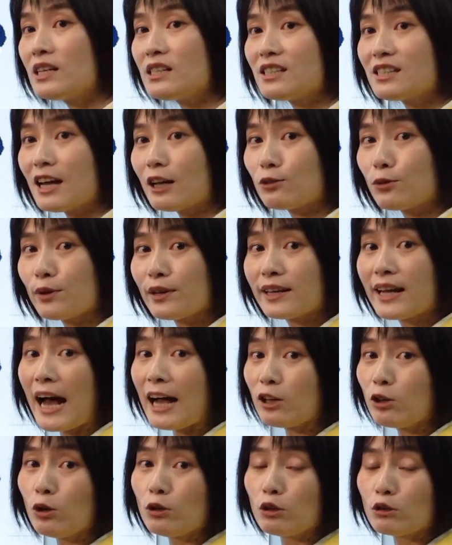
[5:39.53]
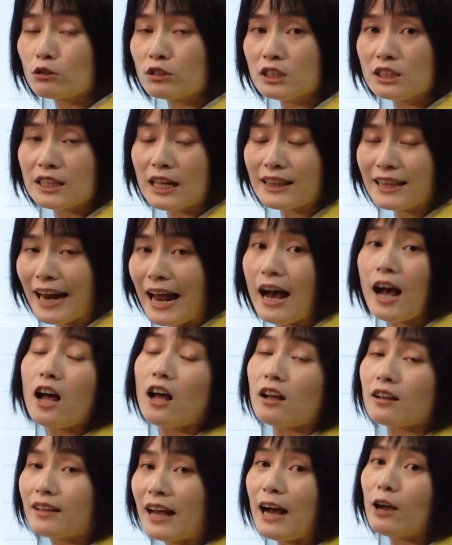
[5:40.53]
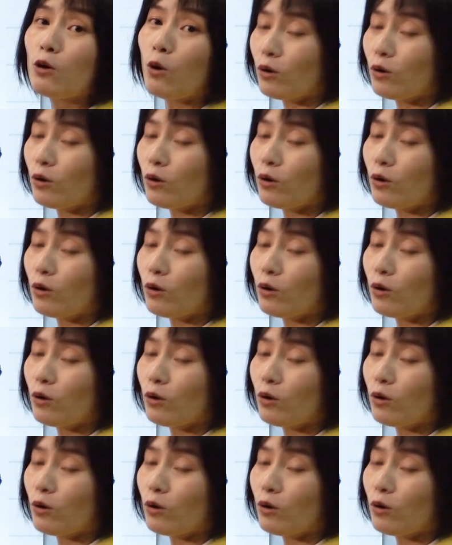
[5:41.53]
シアという各僑の国になったら、カゴ、